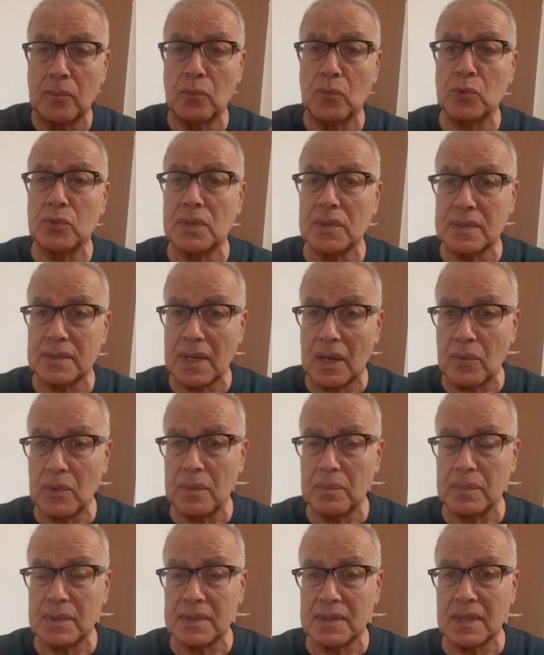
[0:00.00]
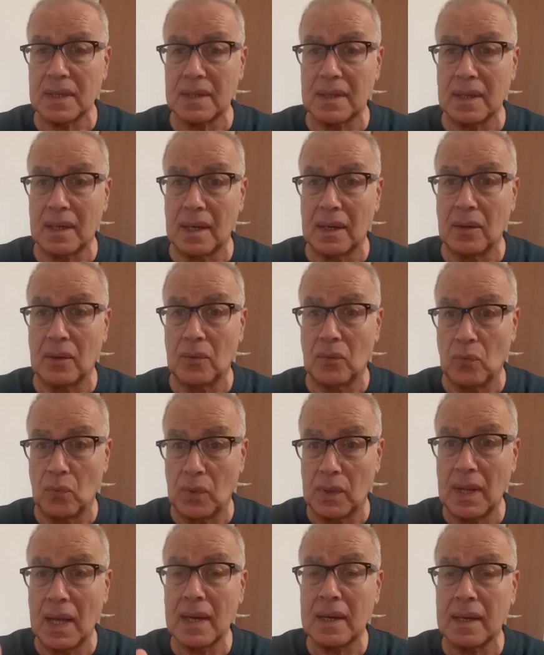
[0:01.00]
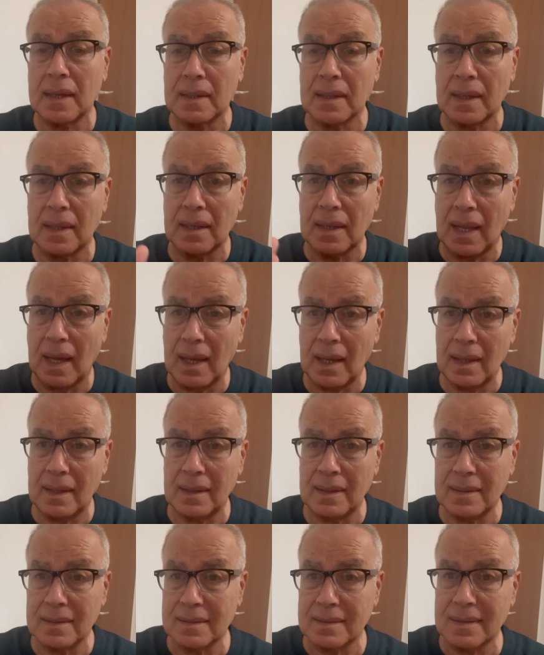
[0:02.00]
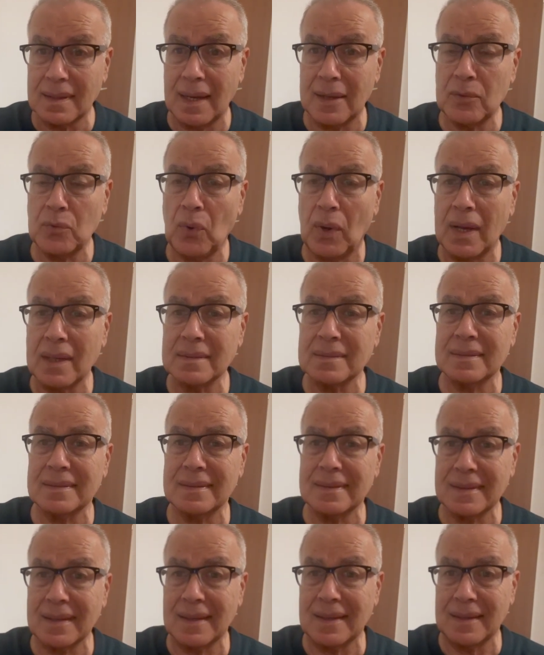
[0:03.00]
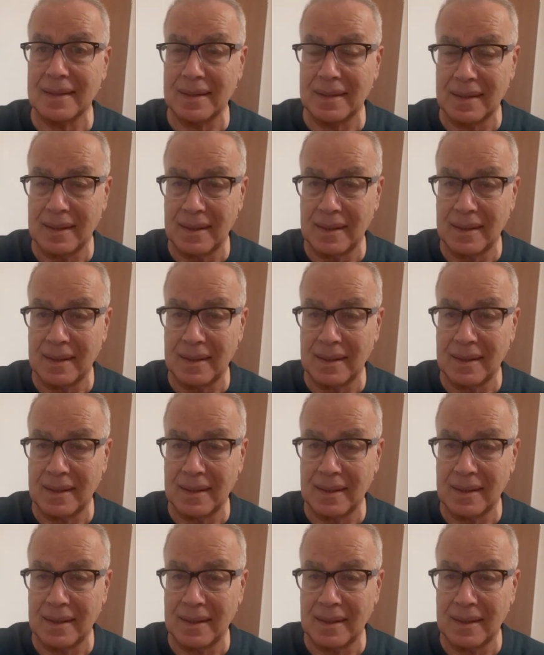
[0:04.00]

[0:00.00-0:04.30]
متساويين بالذكاء ولكن الإنسان يحصل